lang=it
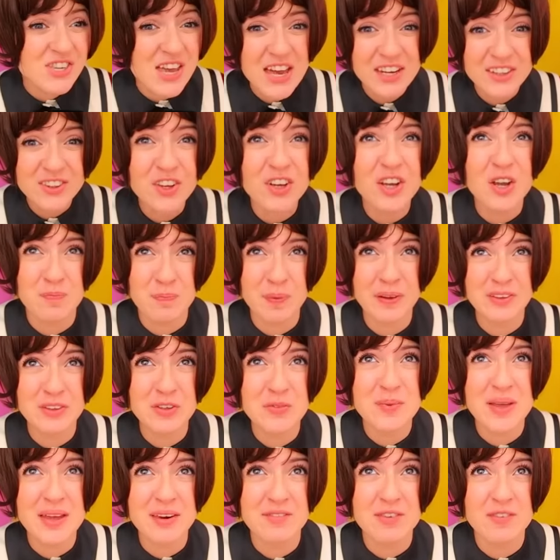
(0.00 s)
Certo che
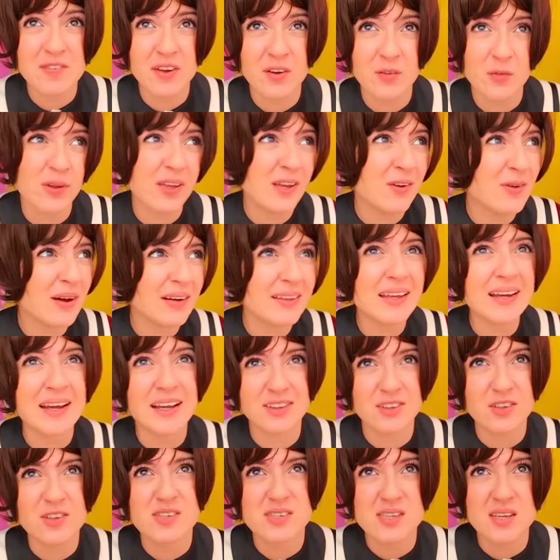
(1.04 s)
Pattumier vive qui, guarda
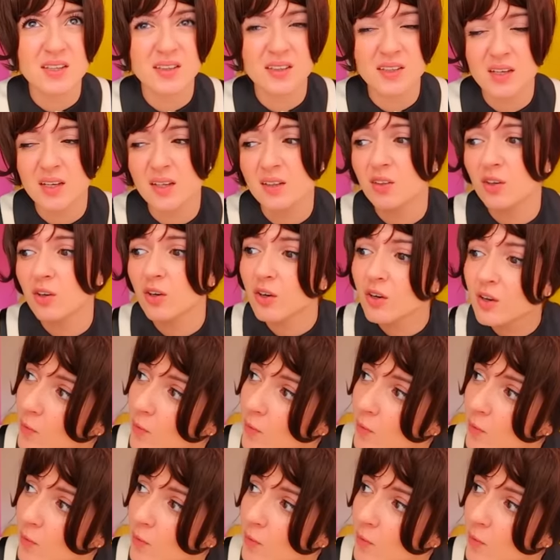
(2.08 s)
che ti ho sentito.